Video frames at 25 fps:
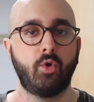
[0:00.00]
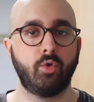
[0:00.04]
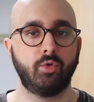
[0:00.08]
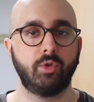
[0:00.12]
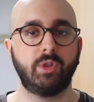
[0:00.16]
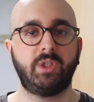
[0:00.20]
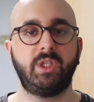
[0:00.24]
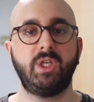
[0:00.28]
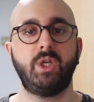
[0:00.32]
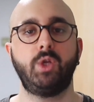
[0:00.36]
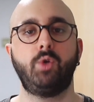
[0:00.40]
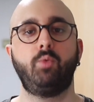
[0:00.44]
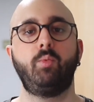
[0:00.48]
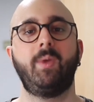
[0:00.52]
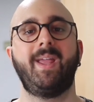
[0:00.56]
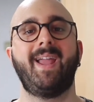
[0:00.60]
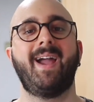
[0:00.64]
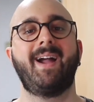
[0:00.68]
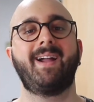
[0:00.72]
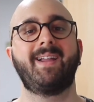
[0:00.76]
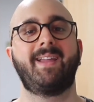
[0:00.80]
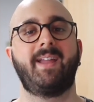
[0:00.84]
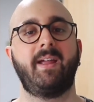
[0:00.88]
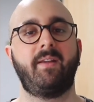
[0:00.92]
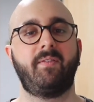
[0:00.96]
continui e
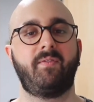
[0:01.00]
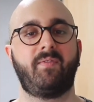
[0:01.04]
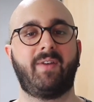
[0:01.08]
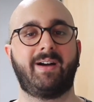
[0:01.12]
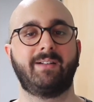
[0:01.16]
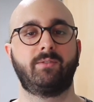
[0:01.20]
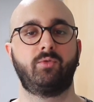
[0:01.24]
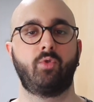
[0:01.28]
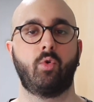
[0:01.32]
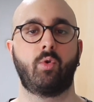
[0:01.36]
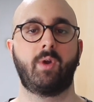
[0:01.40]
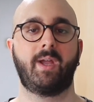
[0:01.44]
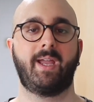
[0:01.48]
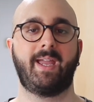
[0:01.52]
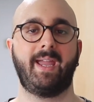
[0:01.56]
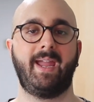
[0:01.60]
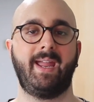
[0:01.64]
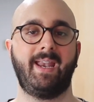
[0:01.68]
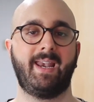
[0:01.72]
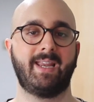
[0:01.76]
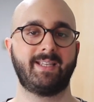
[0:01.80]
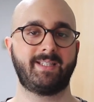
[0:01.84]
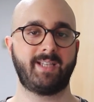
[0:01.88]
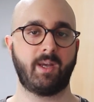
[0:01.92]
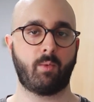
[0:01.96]
anche il fatto
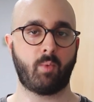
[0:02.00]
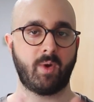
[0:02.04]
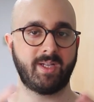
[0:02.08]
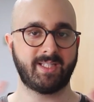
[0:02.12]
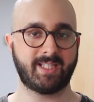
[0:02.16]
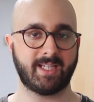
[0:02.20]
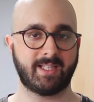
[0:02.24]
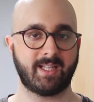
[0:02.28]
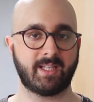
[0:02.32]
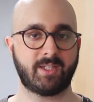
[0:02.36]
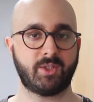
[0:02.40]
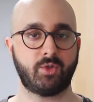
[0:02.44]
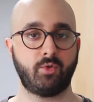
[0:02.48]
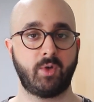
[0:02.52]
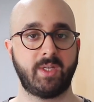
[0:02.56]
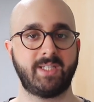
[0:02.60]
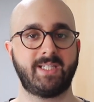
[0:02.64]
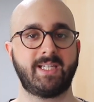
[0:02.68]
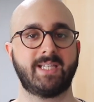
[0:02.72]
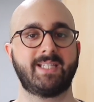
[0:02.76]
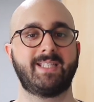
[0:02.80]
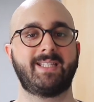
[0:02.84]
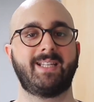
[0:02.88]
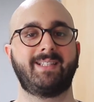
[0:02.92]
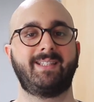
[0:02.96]
che la sequenza d'azione
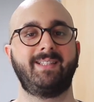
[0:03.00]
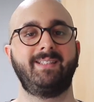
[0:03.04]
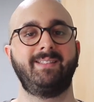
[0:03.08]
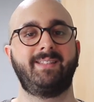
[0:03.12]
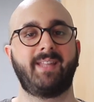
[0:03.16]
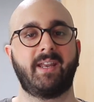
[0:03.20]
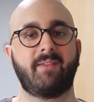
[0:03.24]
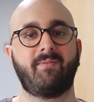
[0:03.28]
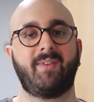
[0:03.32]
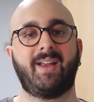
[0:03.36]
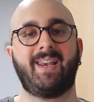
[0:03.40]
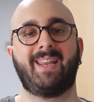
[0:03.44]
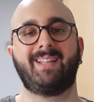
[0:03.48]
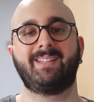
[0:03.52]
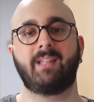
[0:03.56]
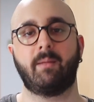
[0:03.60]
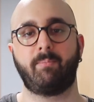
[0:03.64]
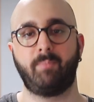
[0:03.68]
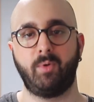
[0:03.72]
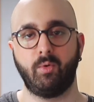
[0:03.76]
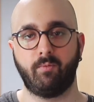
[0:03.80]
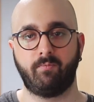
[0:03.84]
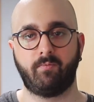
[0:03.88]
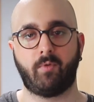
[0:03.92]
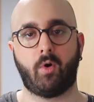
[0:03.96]
sia stata intervallata
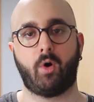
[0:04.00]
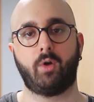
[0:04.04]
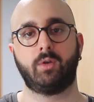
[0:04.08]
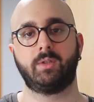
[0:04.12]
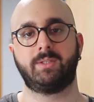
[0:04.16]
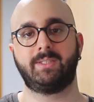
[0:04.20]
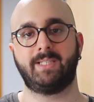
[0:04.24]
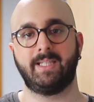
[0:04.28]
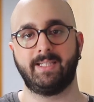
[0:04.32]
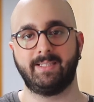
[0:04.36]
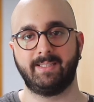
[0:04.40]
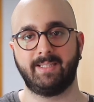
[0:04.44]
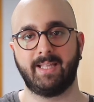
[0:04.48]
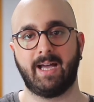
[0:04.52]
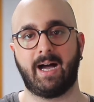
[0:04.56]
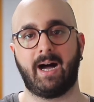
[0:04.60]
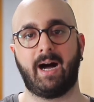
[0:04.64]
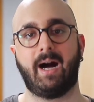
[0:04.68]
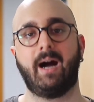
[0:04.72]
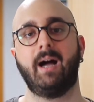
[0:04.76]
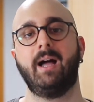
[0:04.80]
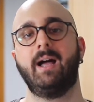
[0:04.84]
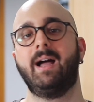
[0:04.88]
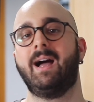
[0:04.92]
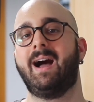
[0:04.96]
più volte
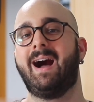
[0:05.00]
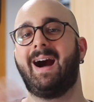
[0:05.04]
da